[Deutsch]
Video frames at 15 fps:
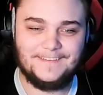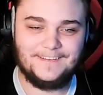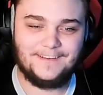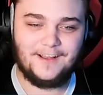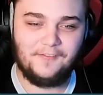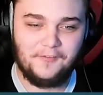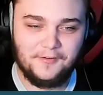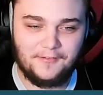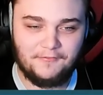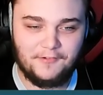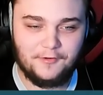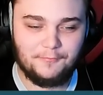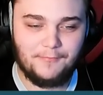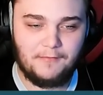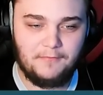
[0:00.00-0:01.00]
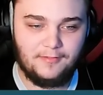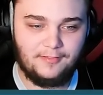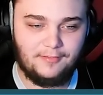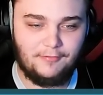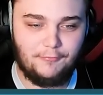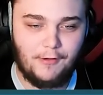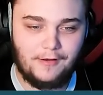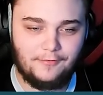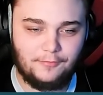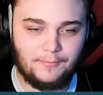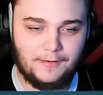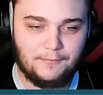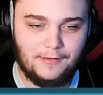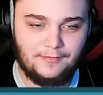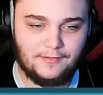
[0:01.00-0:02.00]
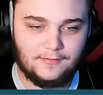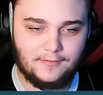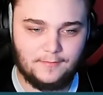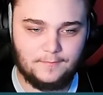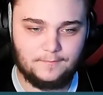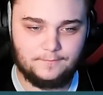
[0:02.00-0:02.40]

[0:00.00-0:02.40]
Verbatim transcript: Komm, Odoman, wenn du Mann bist, straightest du meinen Base jetzt.